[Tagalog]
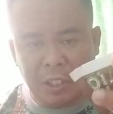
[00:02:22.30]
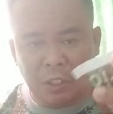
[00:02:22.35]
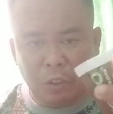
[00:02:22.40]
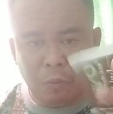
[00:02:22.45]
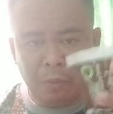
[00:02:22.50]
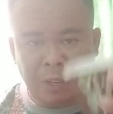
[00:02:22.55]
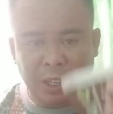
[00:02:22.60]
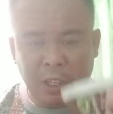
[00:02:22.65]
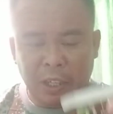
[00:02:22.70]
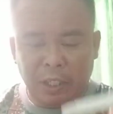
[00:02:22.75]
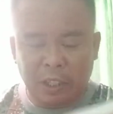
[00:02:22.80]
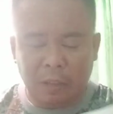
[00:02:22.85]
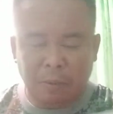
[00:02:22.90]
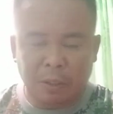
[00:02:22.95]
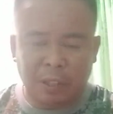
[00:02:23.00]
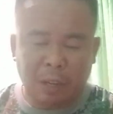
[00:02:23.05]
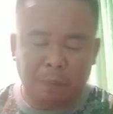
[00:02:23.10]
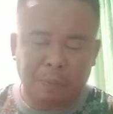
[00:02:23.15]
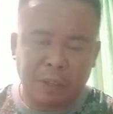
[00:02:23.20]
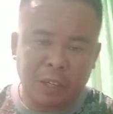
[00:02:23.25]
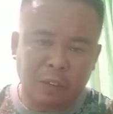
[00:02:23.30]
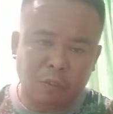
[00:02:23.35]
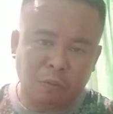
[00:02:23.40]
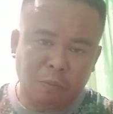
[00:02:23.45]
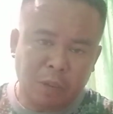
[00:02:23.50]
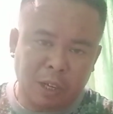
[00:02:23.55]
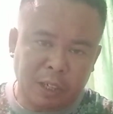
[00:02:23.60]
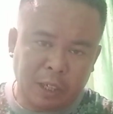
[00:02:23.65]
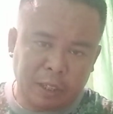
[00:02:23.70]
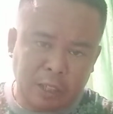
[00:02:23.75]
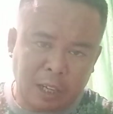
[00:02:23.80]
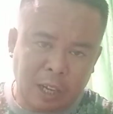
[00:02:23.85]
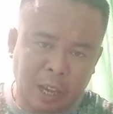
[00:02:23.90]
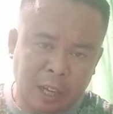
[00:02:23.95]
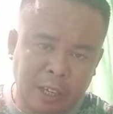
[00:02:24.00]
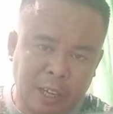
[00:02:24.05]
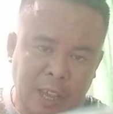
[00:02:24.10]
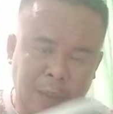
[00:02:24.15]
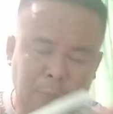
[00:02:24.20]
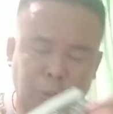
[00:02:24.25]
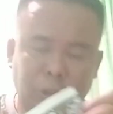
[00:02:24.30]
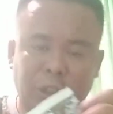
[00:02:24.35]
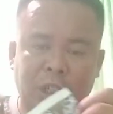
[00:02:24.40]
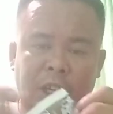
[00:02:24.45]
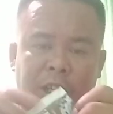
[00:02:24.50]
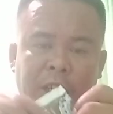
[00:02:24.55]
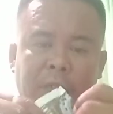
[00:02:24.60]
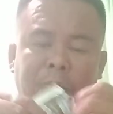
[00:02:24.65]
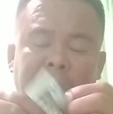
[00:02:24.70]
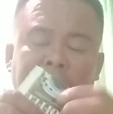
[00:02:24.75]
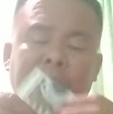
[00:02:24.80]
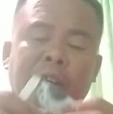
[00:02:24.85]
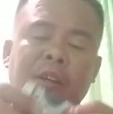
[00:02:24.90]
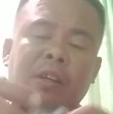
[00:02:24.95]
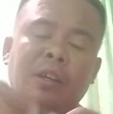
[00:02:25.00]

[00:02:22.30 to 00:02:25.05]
kung mahilig ka magkapi ng umaga, at tanghali, hapon sa gabi.